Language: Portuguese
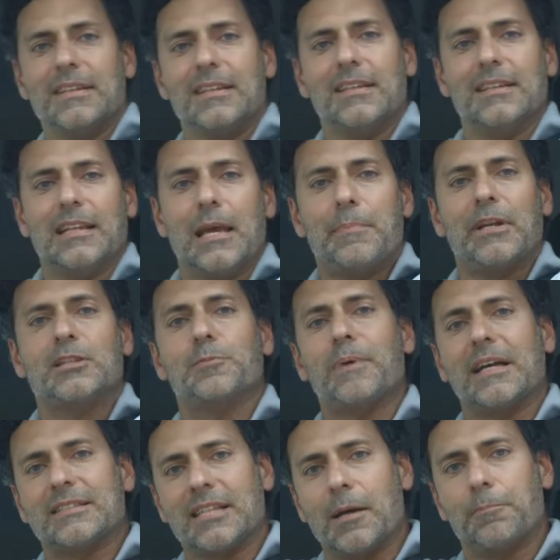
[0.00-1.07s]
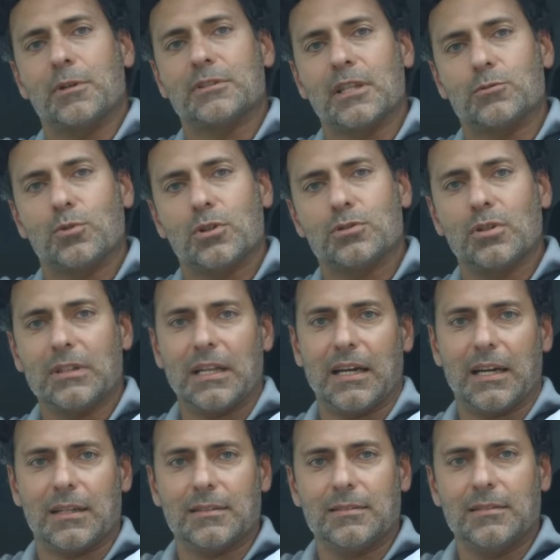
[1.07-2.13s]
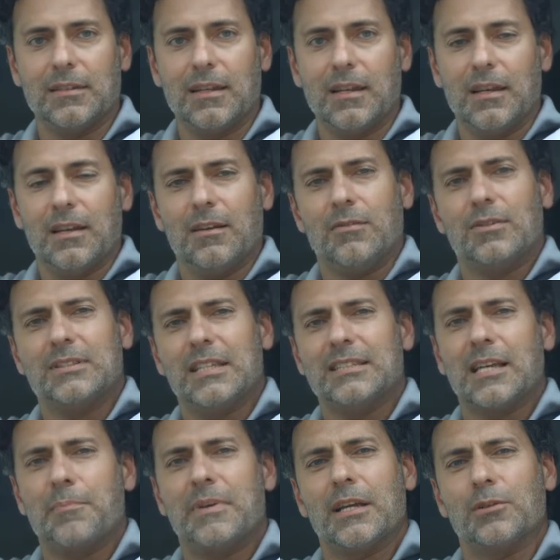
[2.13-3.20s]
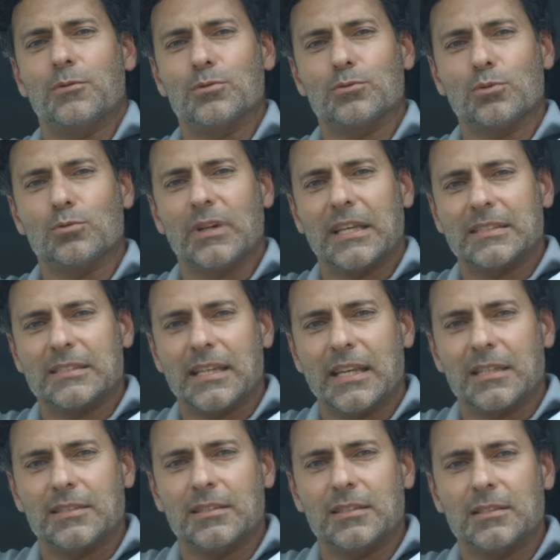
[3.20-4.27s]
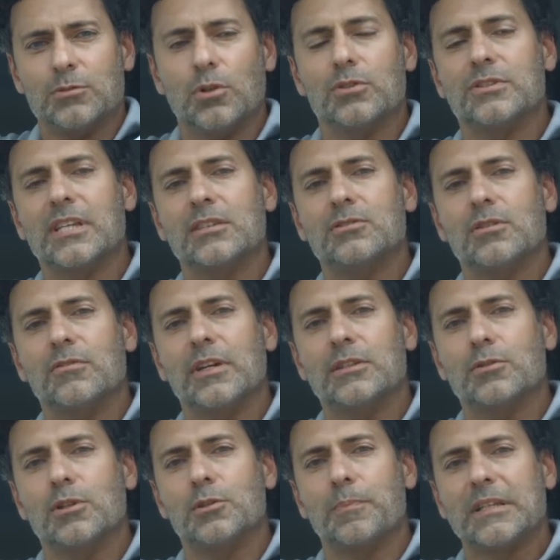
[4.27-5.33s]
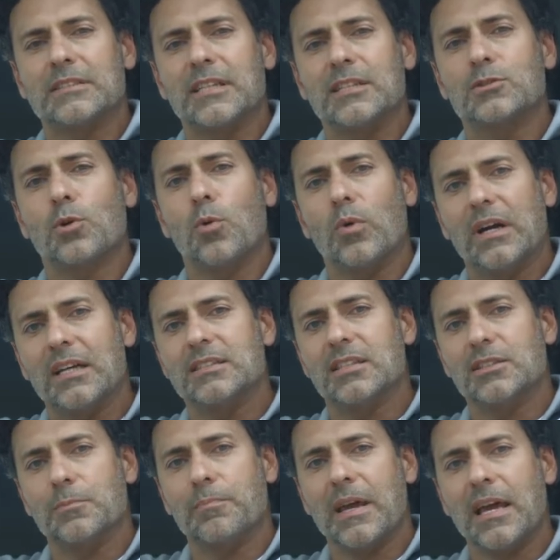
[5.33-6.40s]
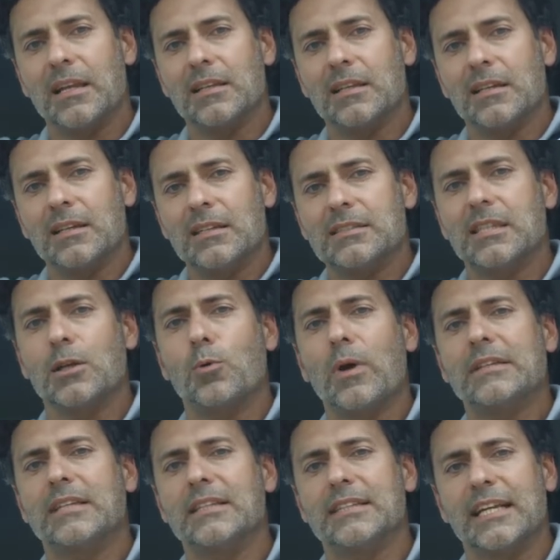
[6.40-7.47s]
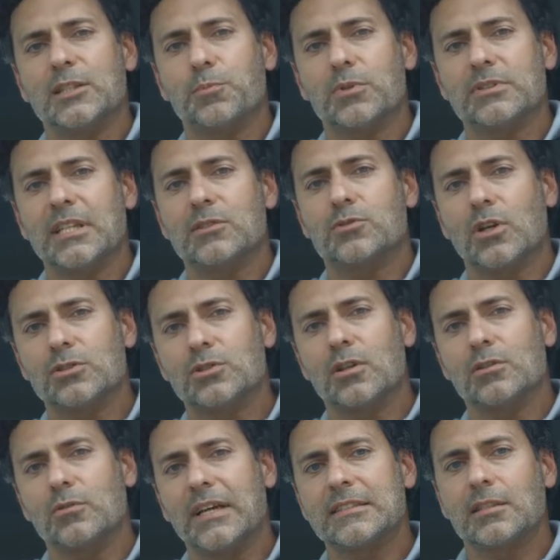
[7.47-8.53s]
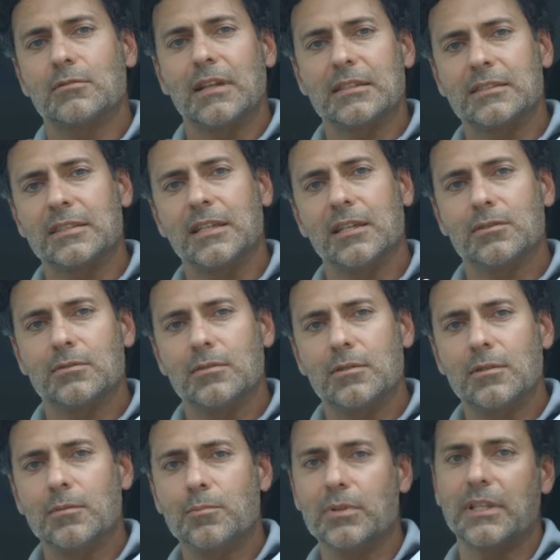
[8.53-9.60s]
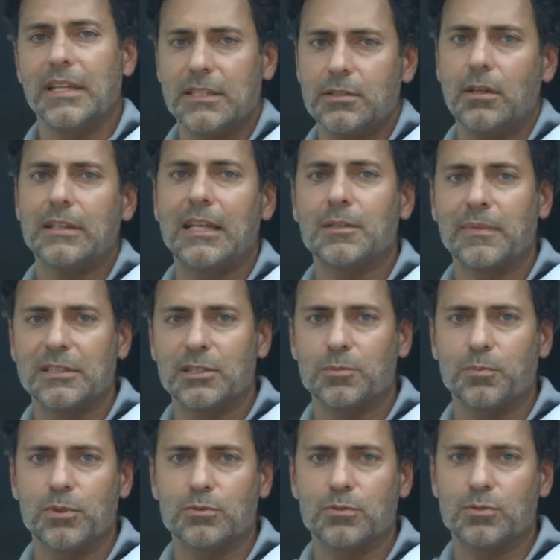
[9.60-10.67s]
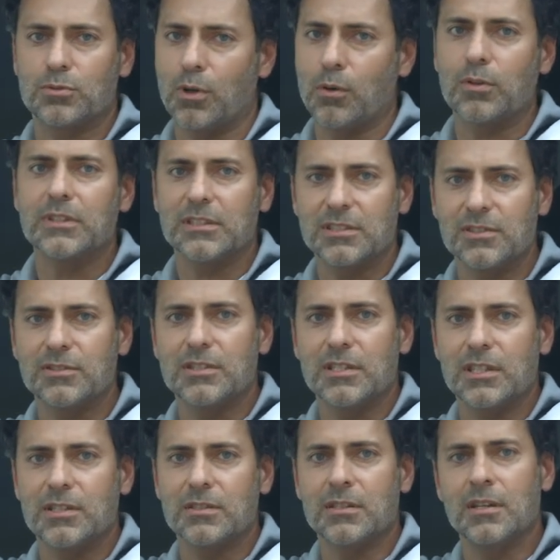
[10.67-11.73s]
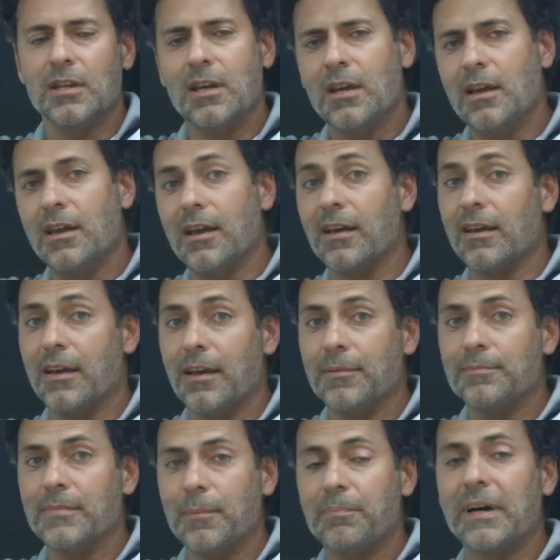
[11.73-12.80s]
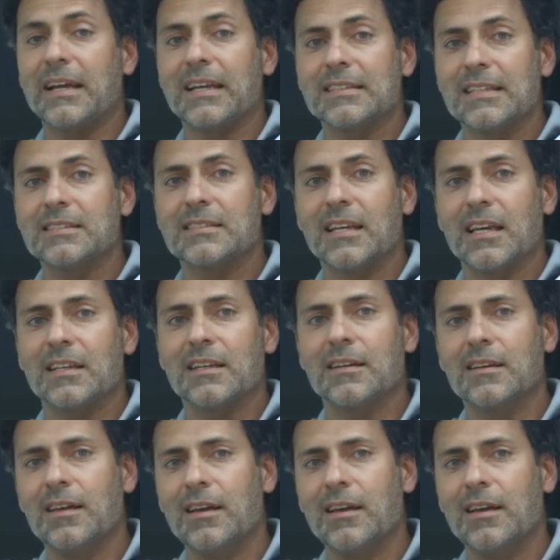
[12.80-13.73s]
E lembra de passar protetor solar. Você sabia que um estudo recente de 898 pacientes com câncer de pele, 53% só tinham a doença do lado esquerdo? Porque esse é o lado mais exposto do sol quando a gente dirige. É, parada é séria.